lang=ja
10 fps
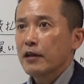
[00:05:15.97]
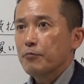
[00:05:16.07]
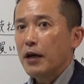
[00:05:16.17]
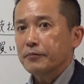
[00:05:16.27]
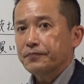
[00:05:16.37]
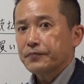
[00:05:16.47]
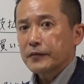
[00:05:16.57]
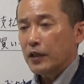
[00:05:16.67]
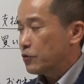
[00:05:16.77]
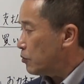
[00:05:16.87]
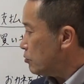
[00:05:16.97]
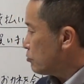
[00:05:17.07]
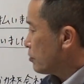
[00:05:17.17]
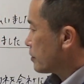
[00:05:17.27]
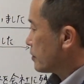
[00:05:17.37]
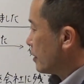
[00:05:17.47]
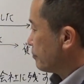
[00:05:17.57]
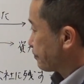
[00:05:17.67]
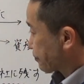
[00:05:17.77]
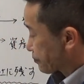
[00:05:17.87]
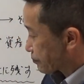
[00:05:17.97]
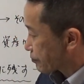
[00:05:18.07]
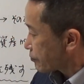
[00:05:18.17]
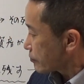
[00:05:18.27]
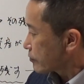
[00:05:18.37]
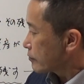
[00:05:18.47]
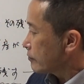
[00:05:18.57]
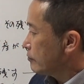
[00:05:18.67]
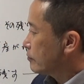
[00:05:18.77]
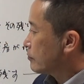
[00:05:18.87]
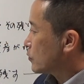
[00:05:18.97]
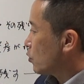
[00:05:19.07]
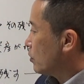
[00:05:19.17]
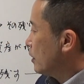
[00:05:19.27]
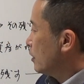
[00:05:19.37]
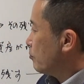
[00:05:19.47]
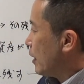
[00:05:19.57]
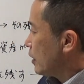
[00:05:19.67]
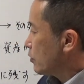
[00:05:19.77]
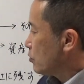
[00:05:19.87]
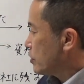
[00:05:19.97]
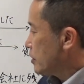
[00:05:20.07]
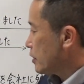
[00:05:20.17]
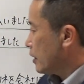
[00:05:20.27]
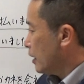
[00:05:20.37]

まあ、結論言うとですねうんと毎年、